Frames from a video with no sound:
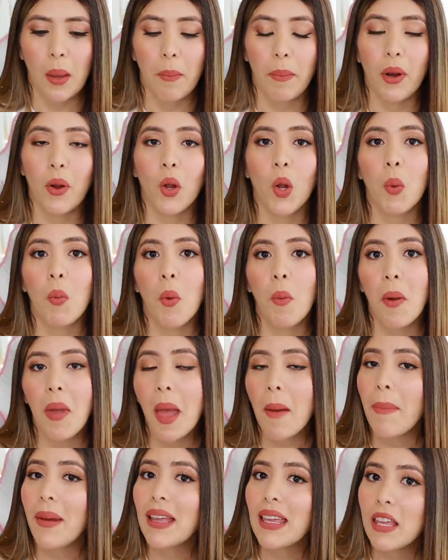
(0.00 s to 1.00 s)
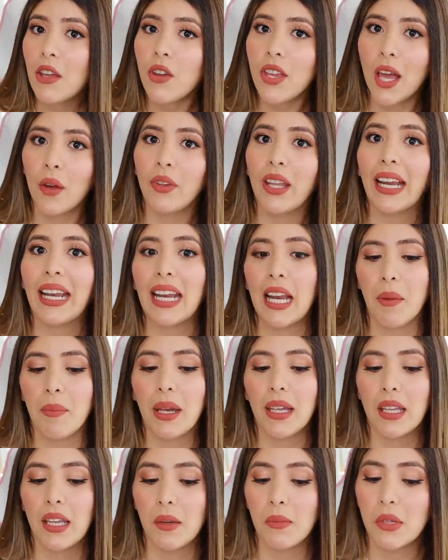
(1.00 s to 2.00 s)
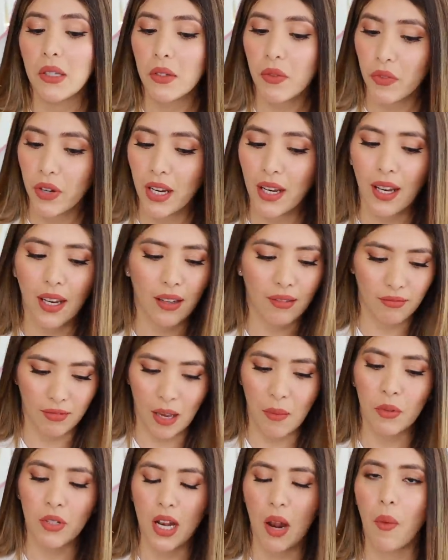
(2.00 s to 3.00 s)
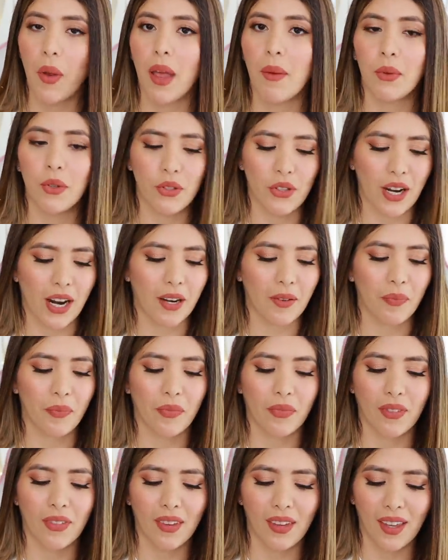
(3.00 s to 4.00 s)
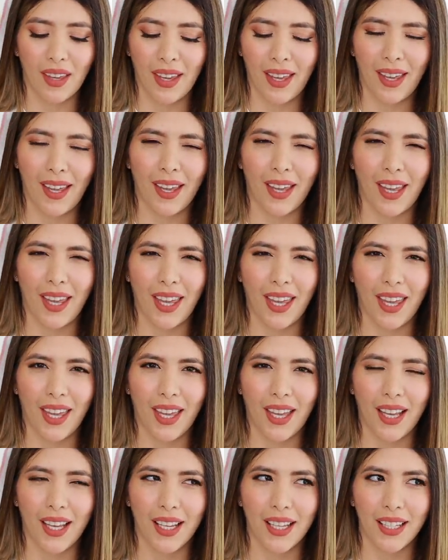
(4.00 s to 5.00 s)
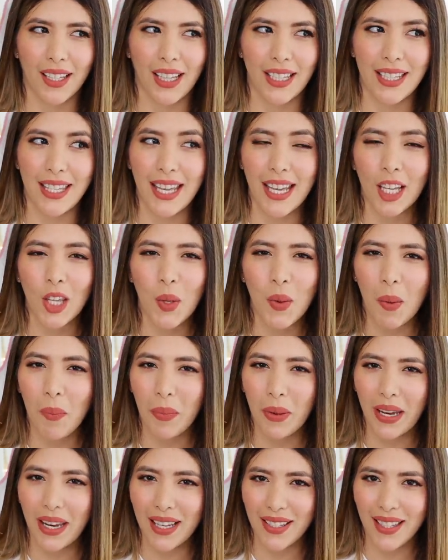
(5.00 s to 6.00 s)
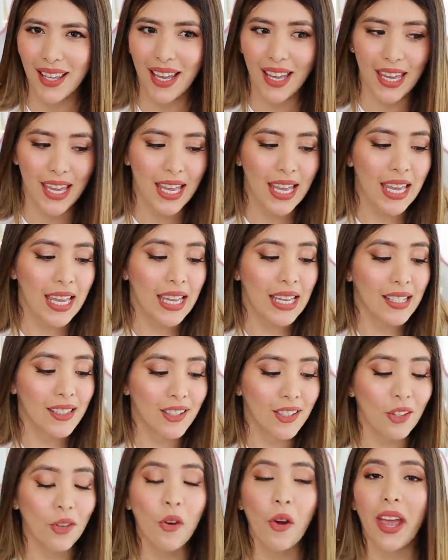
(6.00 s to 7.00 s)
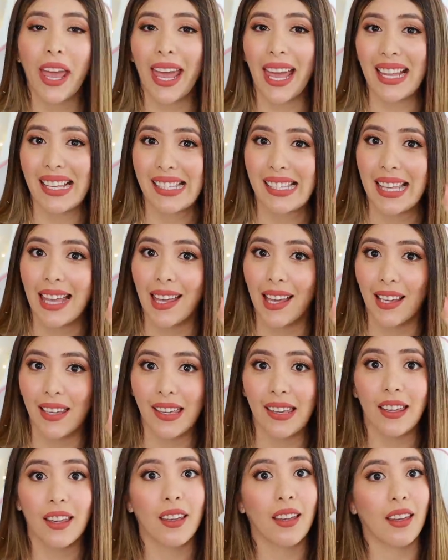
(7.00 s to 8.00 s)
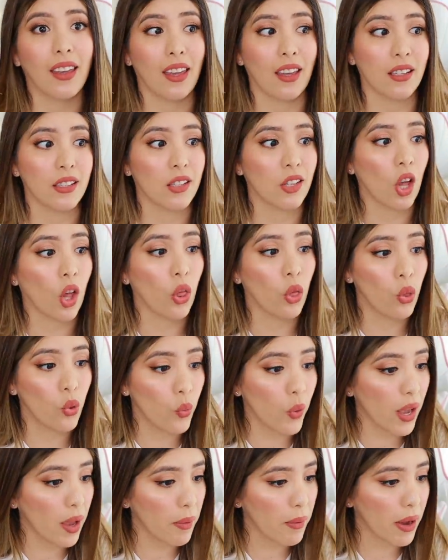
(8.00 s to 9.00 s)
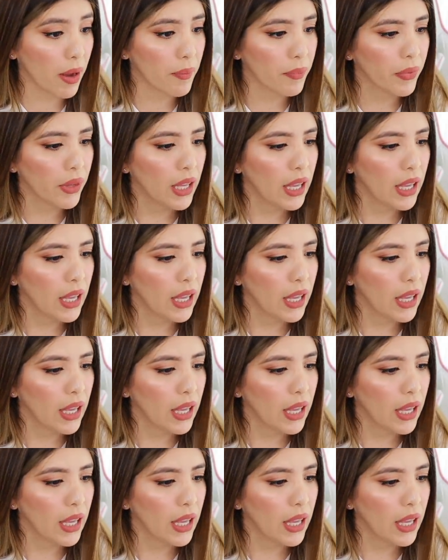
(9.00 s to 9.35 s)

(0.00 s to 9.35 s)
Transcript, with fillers: Pero como me había pedido ya una crema de Innisfree, que ya se las voy a mostrar, eh, Así que no iba a pedir esa ahí, sino esta de aquí, que es nueva.